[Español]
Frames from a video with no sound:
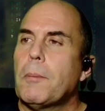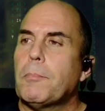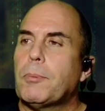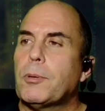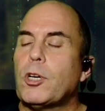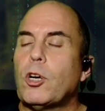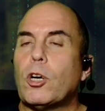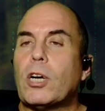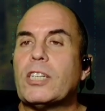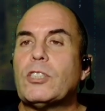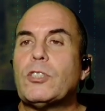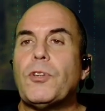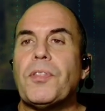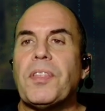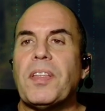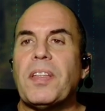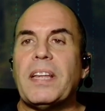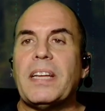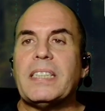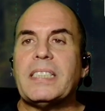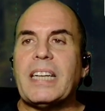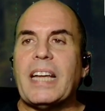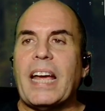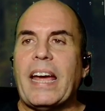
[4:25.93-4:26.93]
Pues lo que
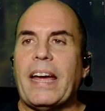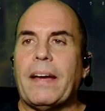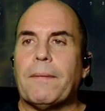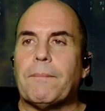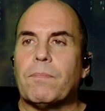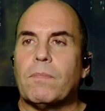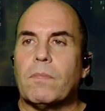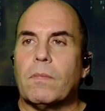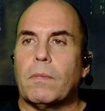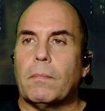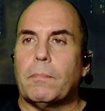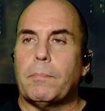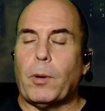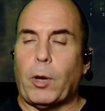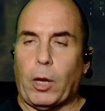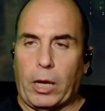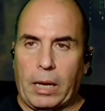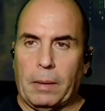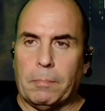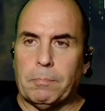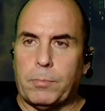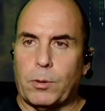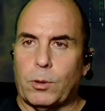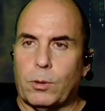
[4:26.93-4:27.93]
sucede es que, por
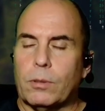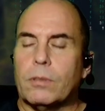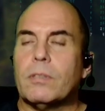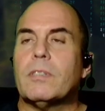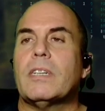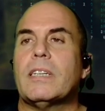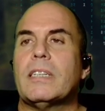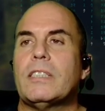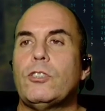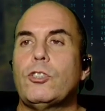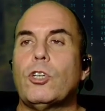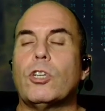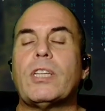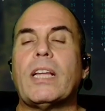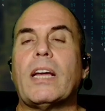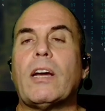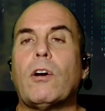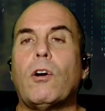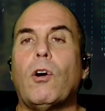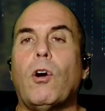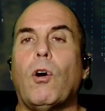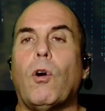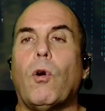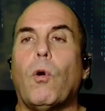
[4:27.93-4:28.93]
ejemplo, yo
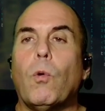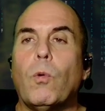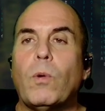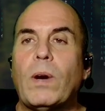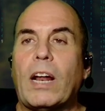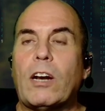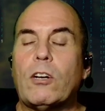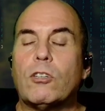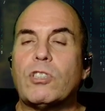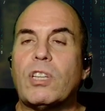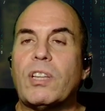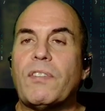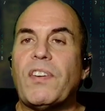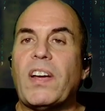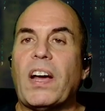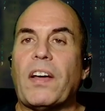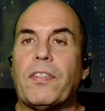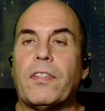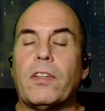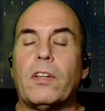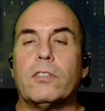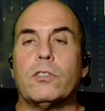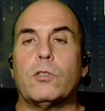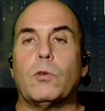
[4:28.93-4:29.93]
tengo una
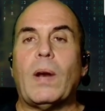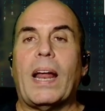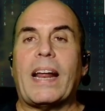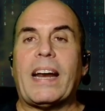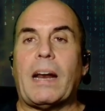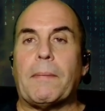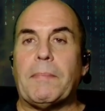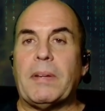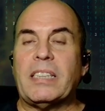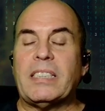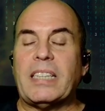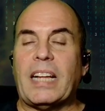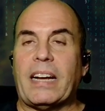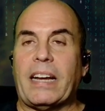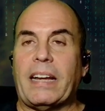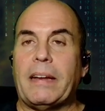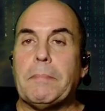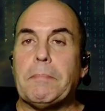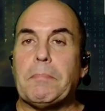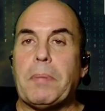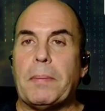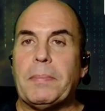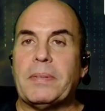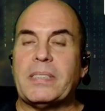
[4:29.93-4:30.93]
notificación de una herramienta que
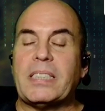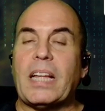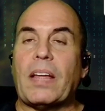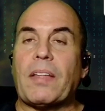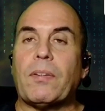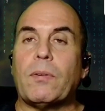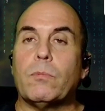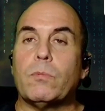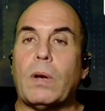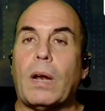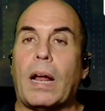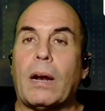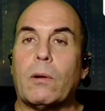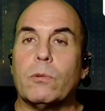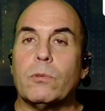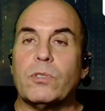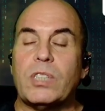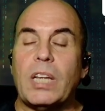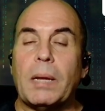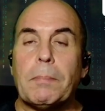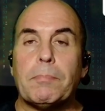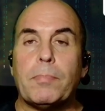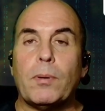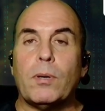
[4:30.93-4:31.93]
implementé hace
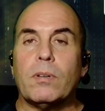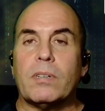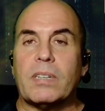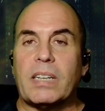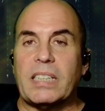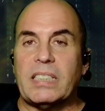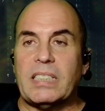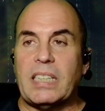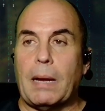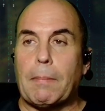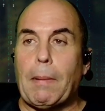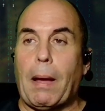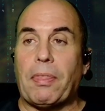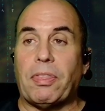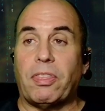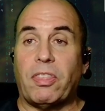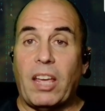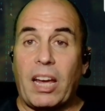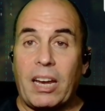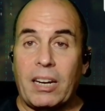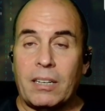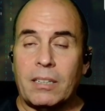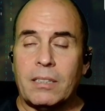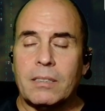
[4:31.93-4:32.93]
algún tiempo que se llama
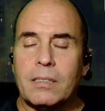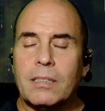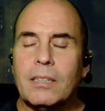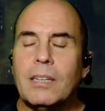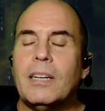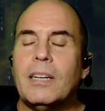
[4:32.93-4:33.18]
Den